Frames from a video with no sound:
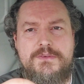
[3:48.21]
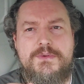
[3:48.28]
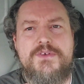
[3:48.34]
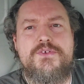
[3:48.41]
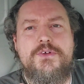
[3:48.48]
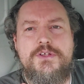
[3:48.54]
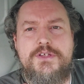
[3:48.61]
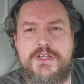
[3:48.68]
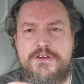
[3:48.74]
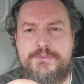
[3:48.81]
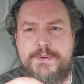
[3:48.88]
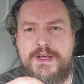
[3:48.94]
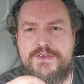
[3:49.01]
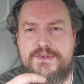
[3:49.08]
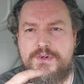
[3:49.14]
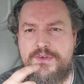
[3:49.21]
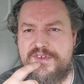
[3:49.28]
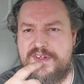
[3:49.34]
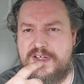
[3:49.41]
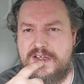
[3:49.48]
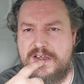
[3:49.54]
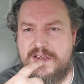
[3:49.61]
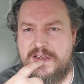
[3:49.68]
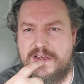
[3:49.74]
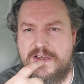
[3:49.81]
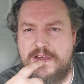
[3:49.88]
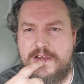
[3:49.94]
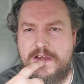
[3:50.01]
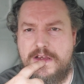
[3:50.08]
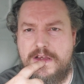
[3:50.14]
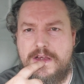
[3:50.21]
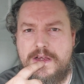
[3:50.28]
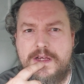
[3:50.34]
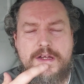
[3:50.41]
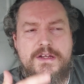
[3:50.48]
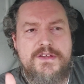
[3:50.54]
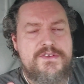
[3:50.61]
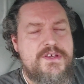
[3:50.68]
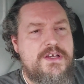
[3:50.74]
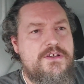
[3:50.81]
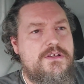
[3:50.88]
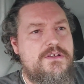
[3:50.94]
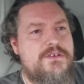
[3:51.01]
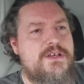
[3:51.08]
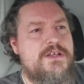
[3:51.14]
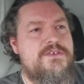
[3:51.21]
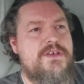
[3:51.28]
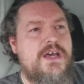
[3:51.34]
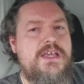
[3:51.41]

Was soll denn der Spaß kosten? Und dann sagt sie,